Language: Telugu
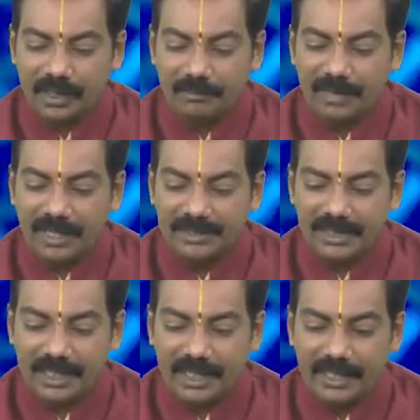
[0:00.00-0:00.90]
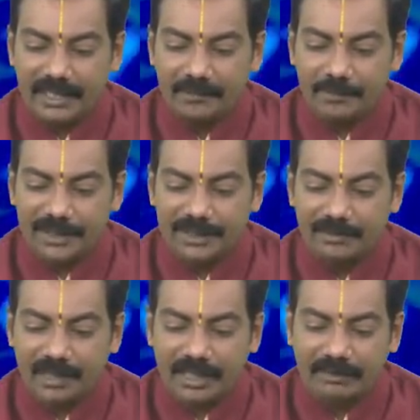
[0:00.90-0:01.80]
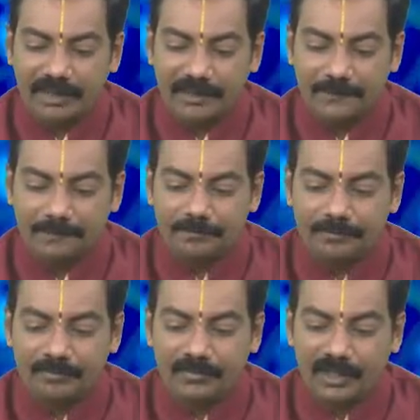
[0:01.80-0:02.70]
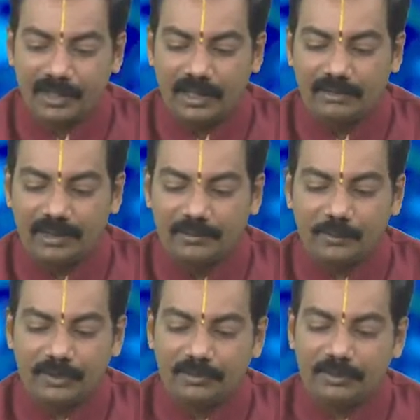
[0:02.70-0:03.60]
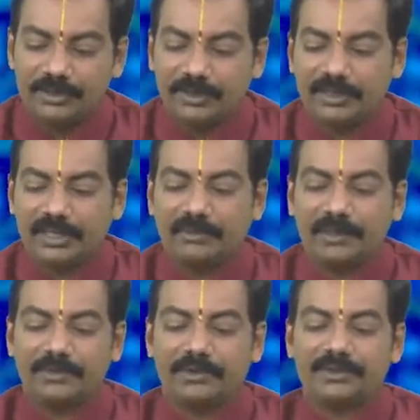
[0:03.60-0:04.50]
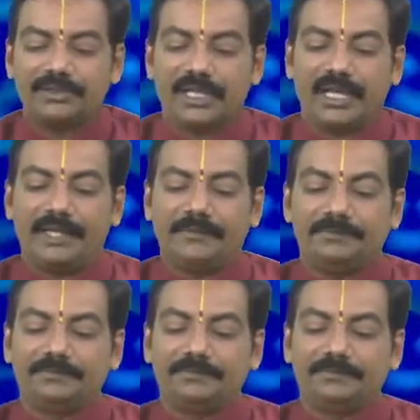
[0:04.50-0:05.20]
అమ్మాయి చేయాలండి ప్రతి మంగళవారం ఒక పూట భోజనం కింద పట్టుకోవడం చేయాలి